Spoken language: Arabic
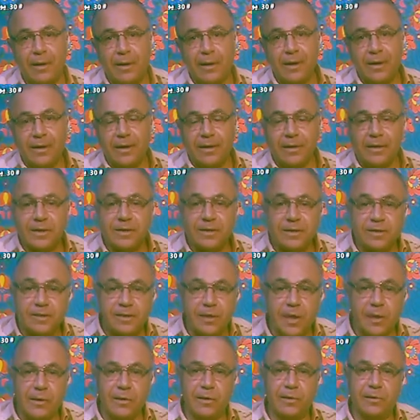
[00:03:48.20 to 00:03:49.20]

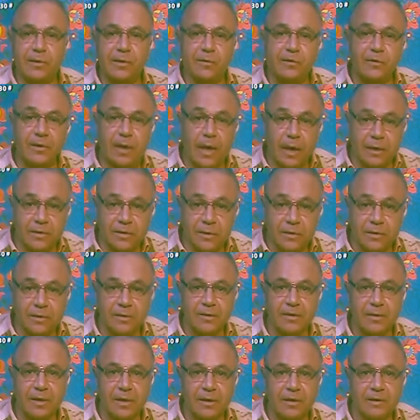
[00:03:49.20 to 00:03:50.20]
للصيد في عصر
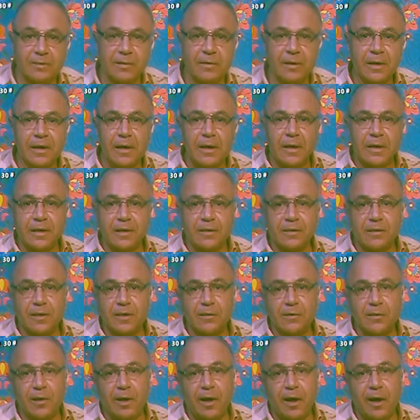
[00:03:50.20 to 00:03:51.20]
الصيد
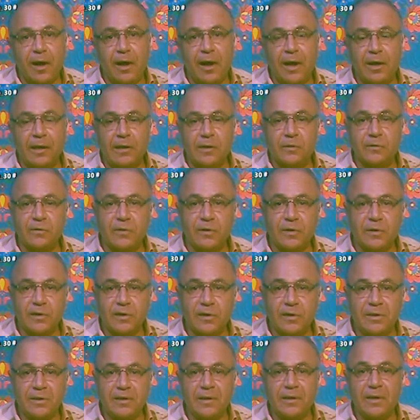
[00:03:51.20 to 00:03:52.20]
استطاع
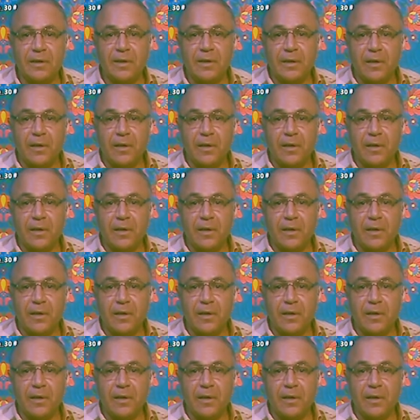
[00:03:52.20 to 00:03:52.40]
الإفريقي